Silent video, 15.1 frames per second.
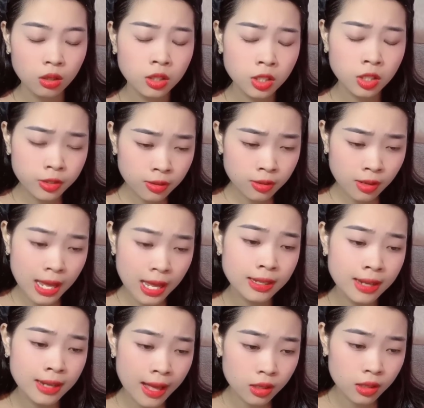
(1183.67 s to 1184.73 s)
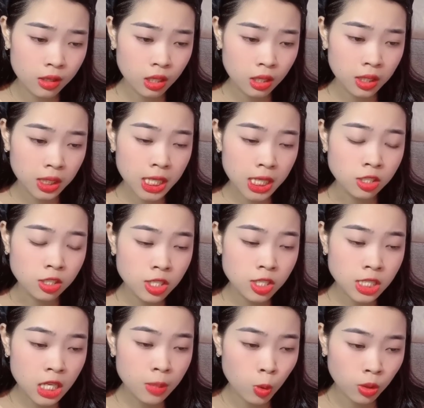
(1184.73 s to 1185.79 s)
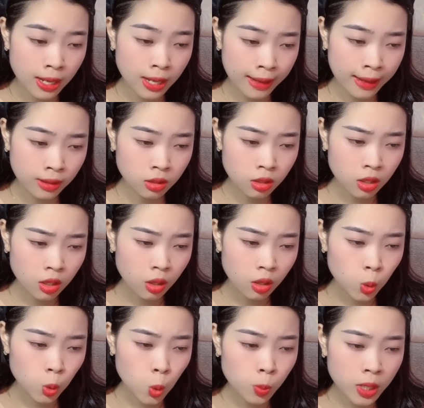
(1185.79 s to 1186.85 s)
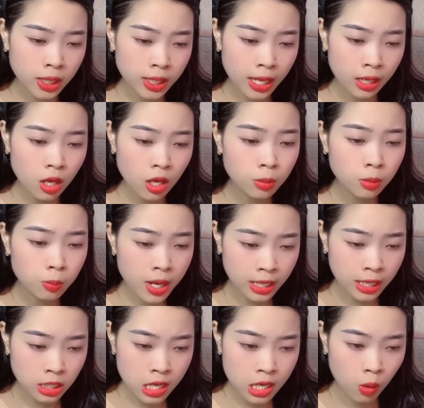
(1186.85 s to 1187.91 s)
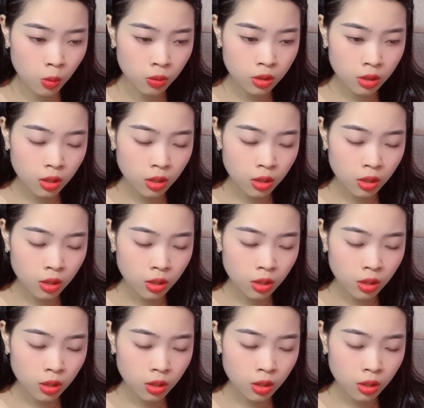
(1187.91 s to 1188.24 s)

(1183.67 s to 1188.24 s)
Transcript: Nhưng Lan à, tiền chữa trị một tháng cũng lên đến hơn 10 triệu,